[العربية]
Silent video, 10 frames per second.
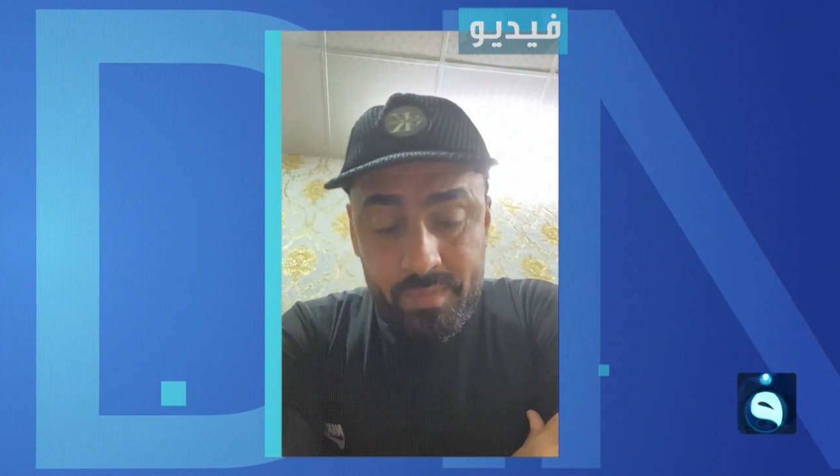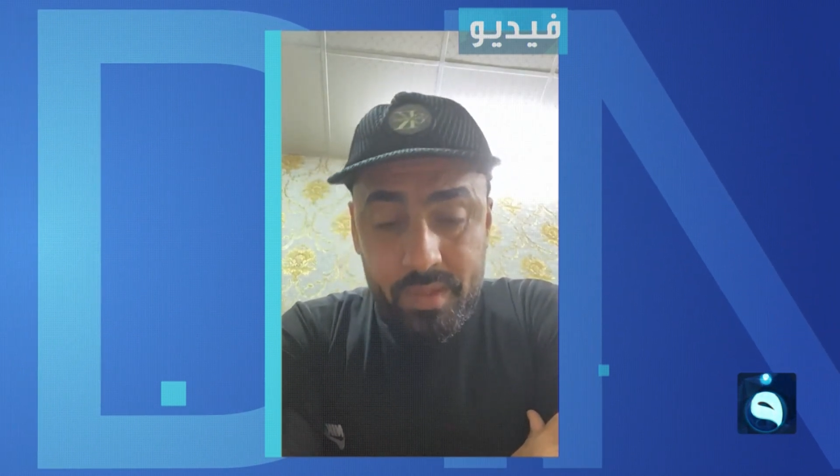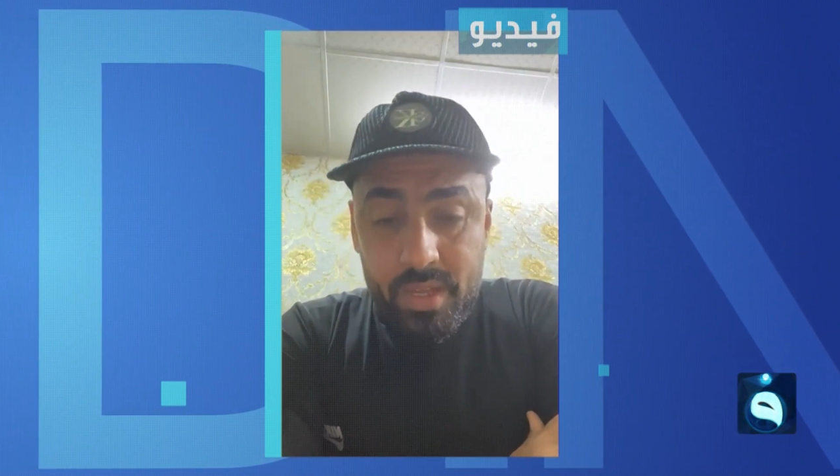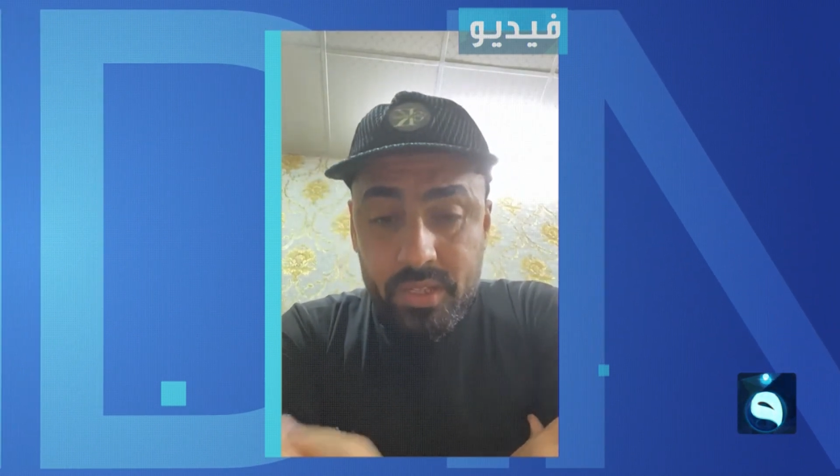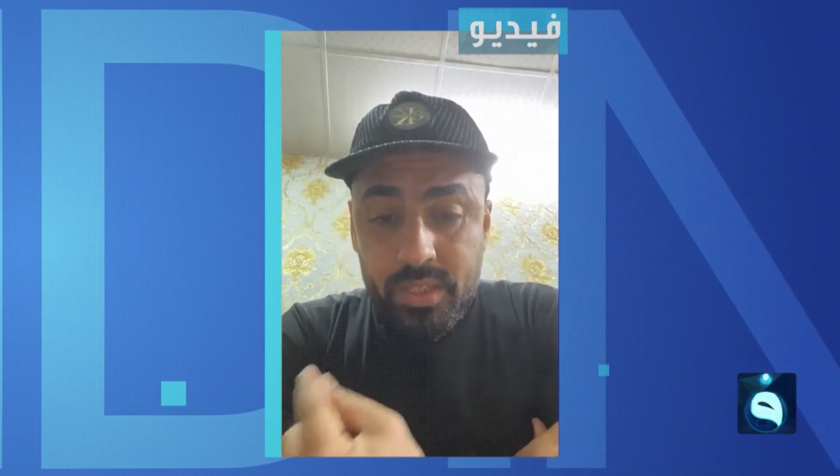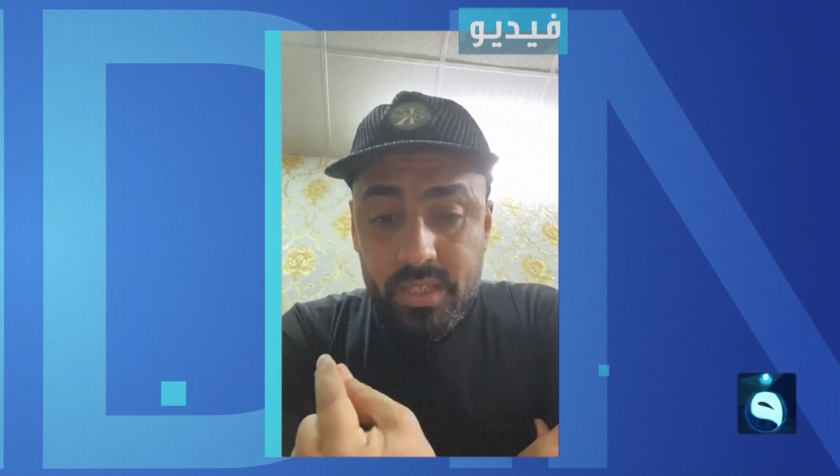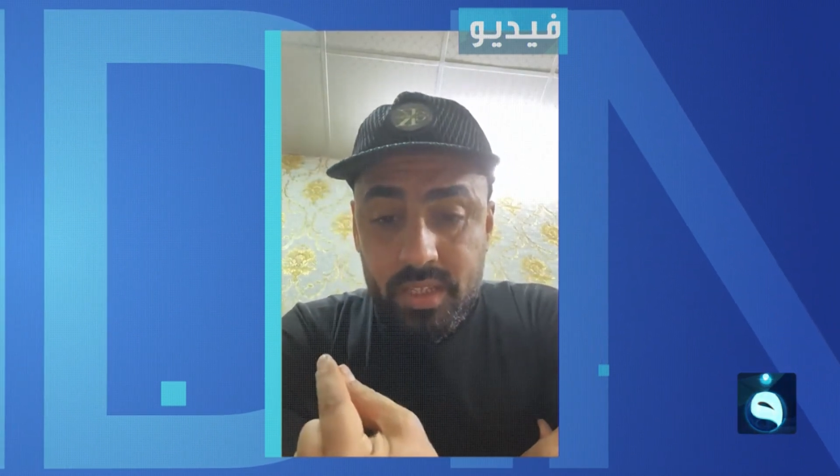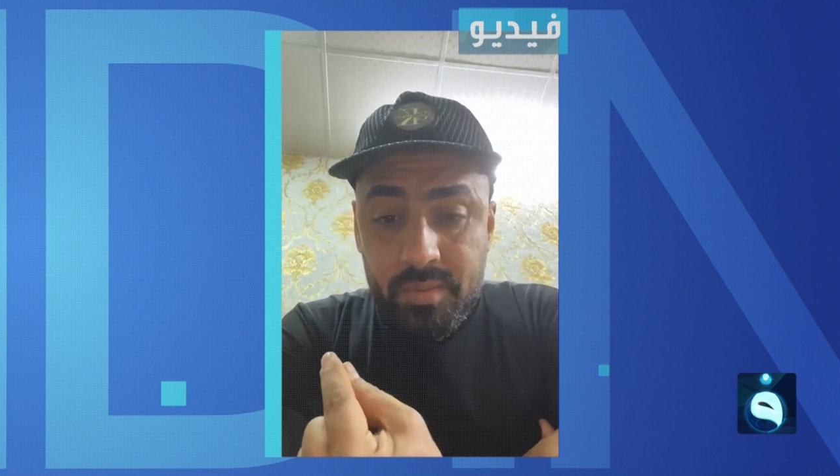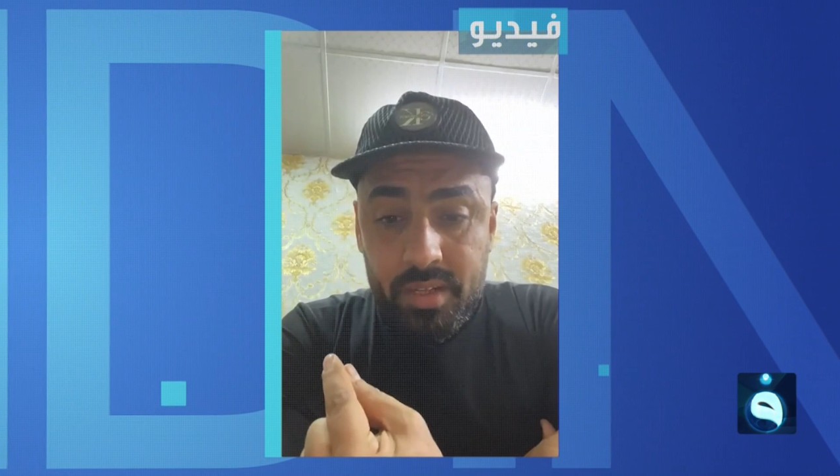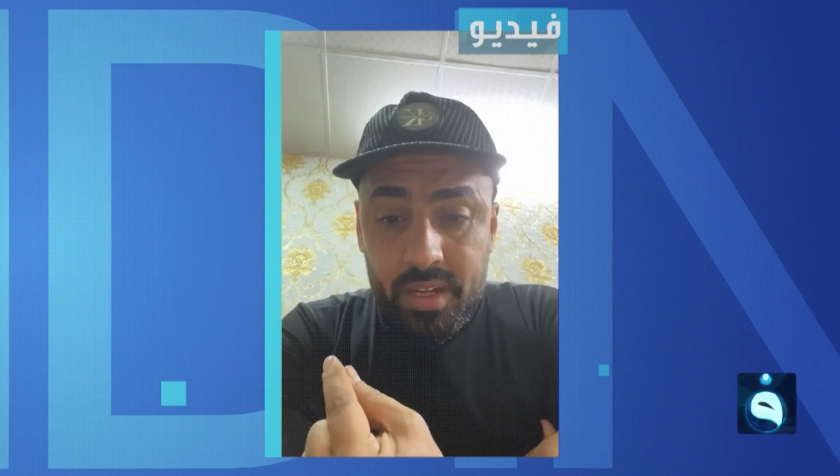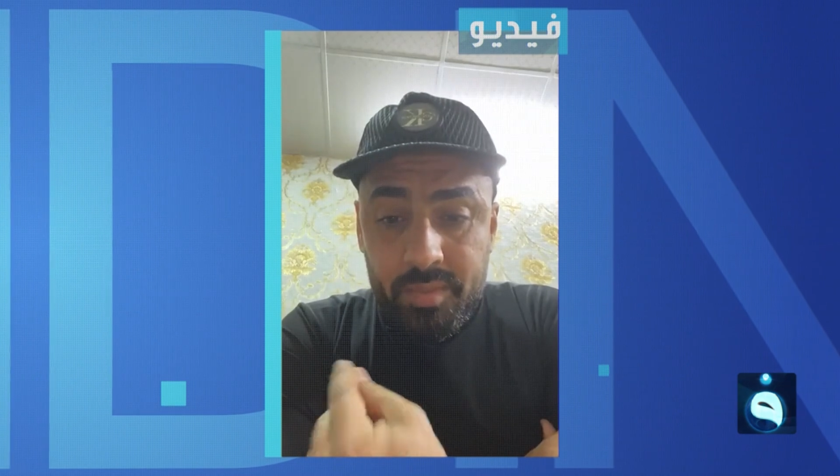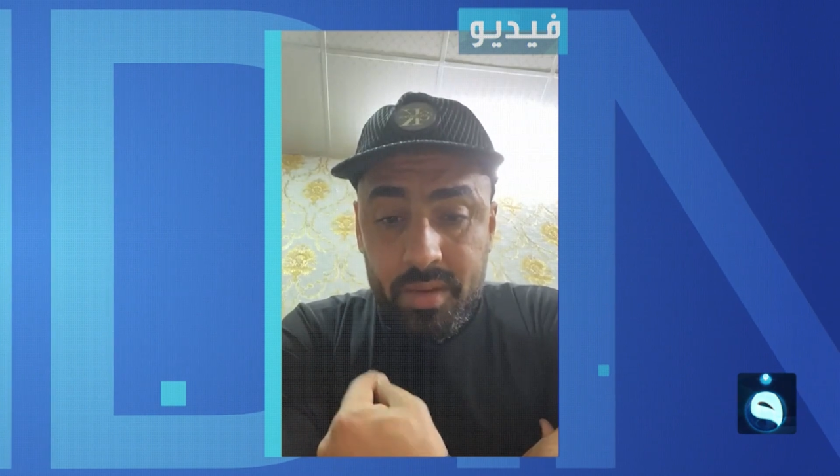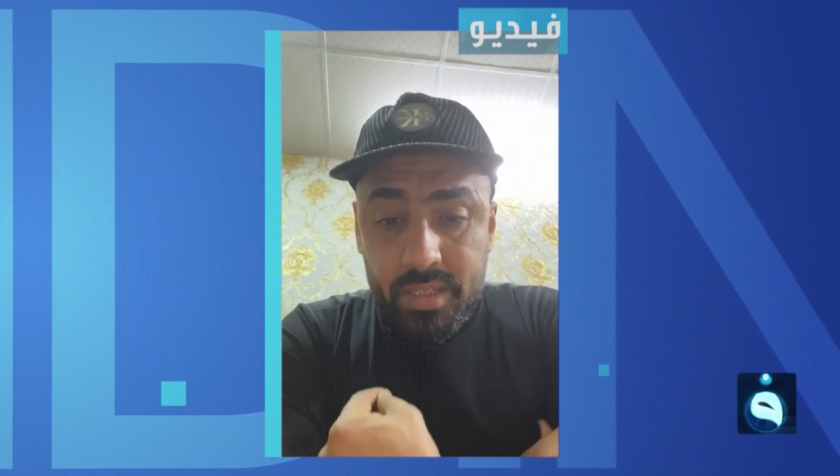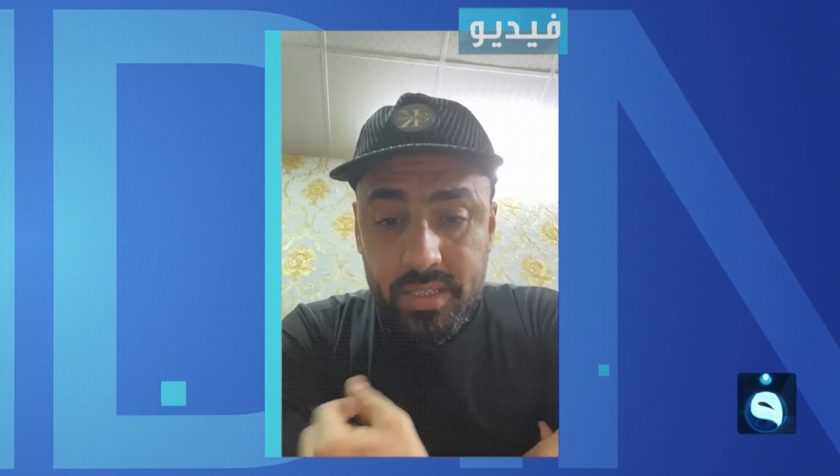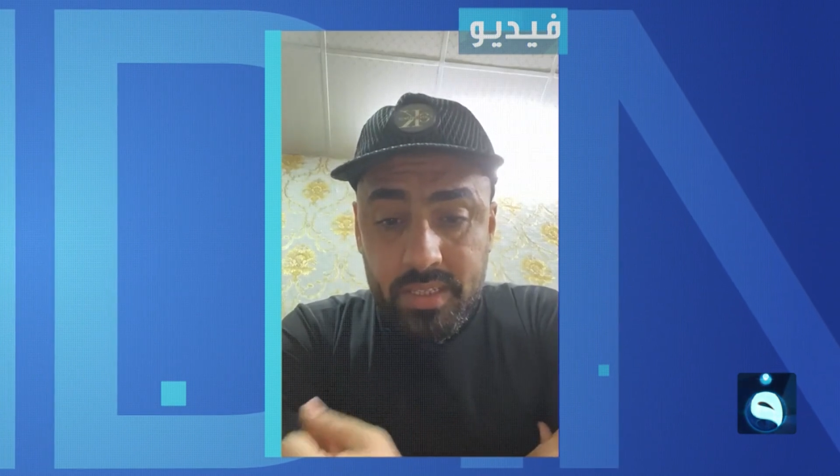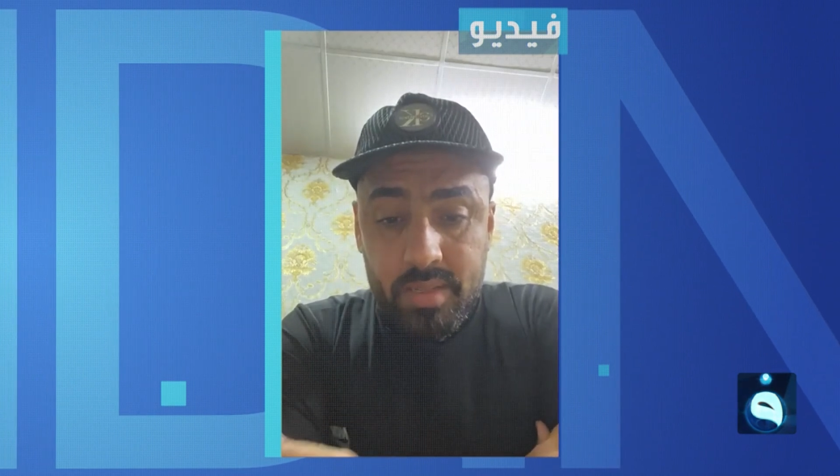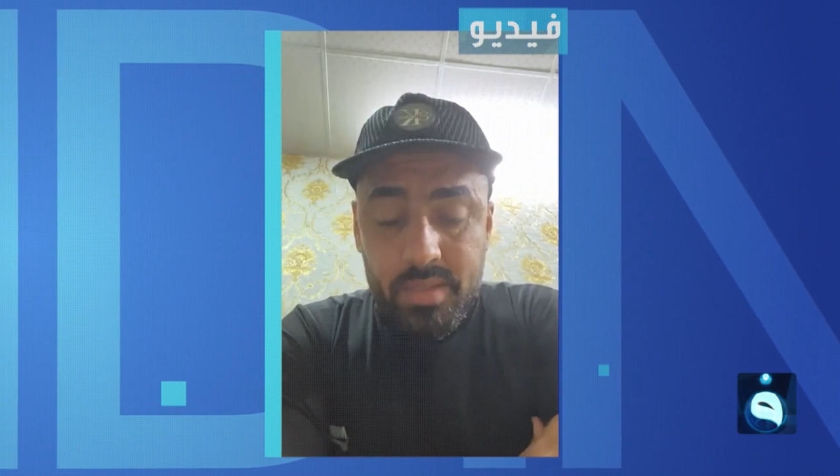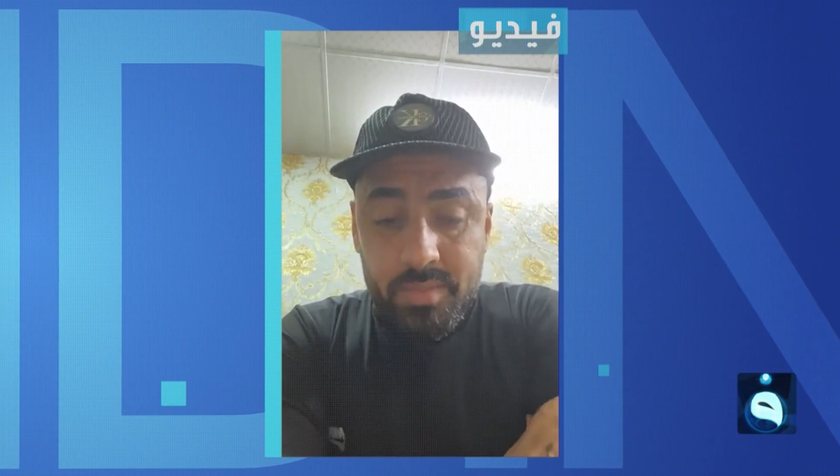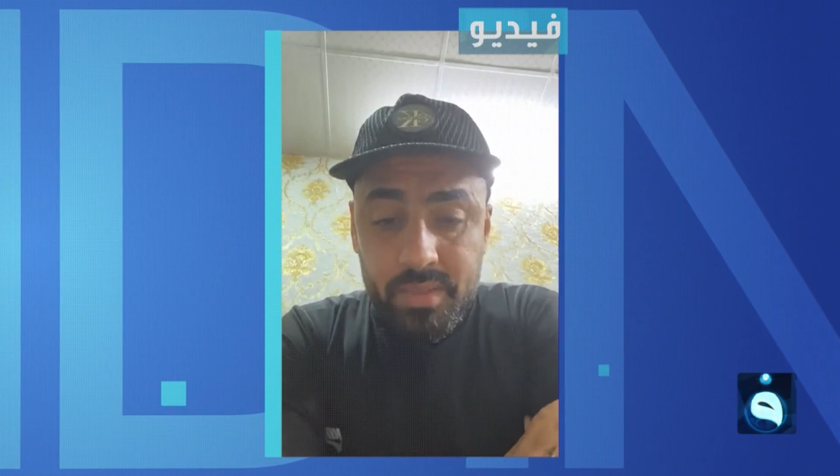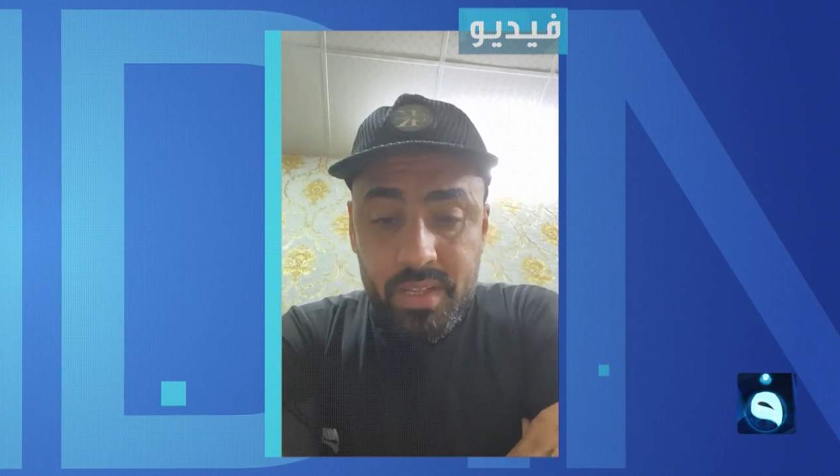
اذا اشتري سيم كارت ما اقدر اسجل باسمي